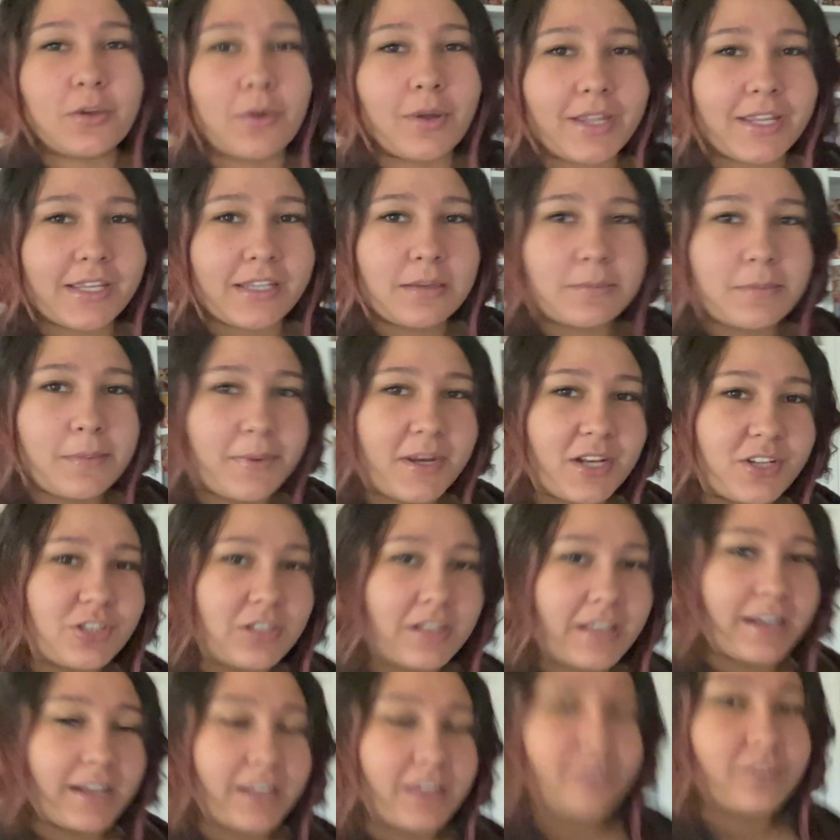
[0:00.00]
aqui na minha
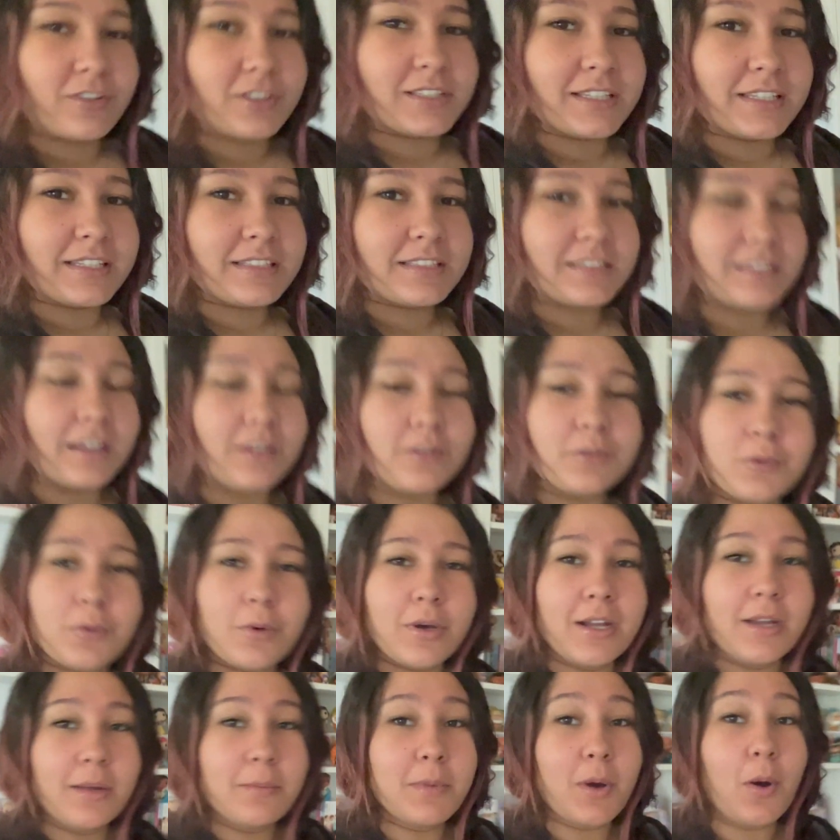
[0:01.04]
prateleira que vocês tanto
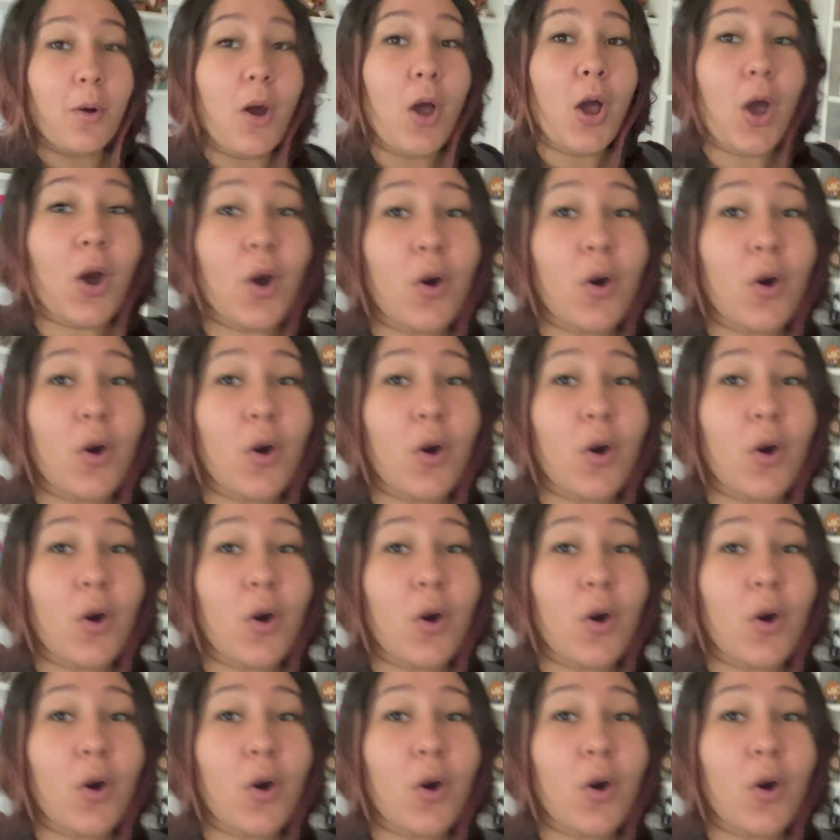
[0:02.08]
amam.